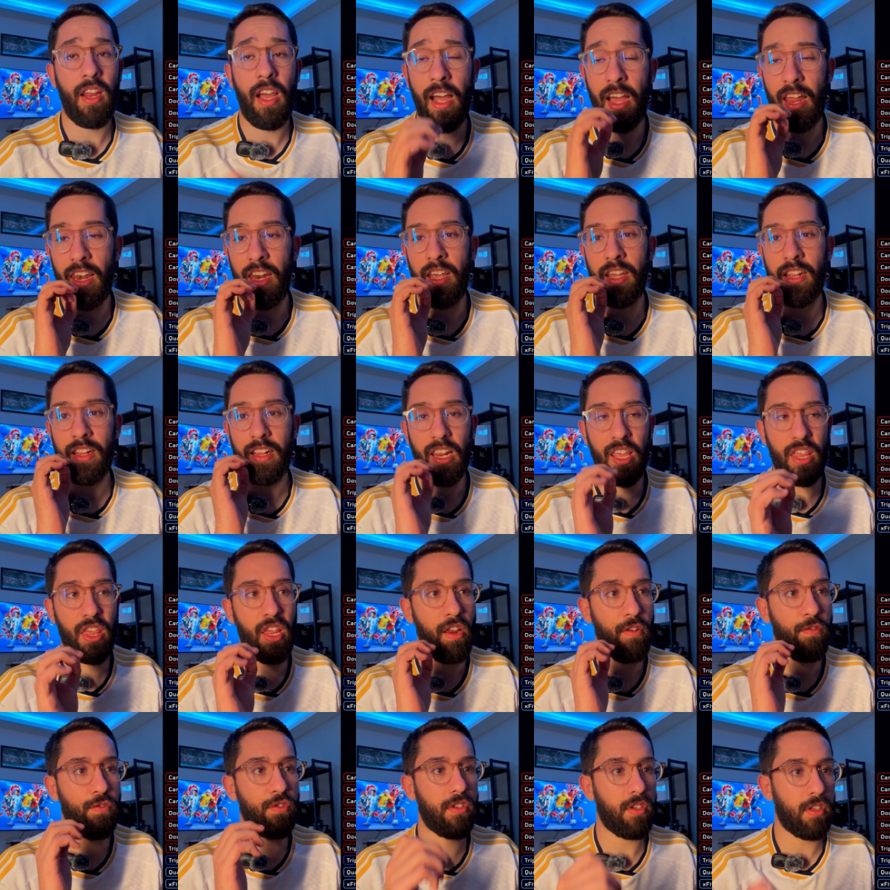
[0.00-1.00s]
حاليا
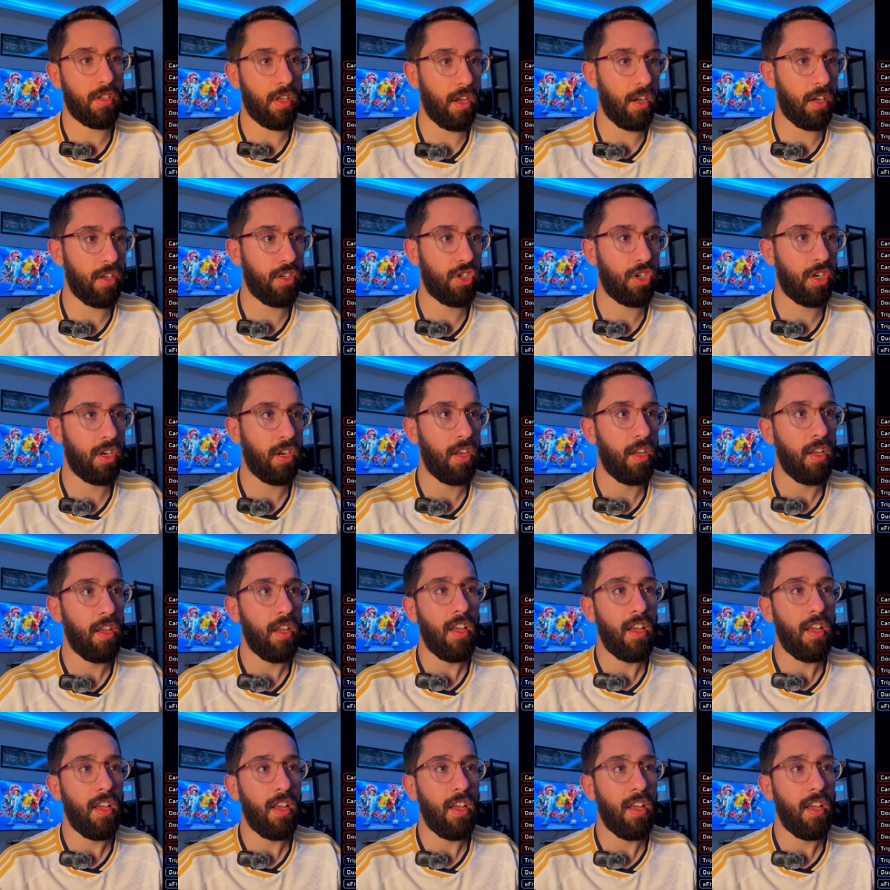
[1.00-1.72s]
3016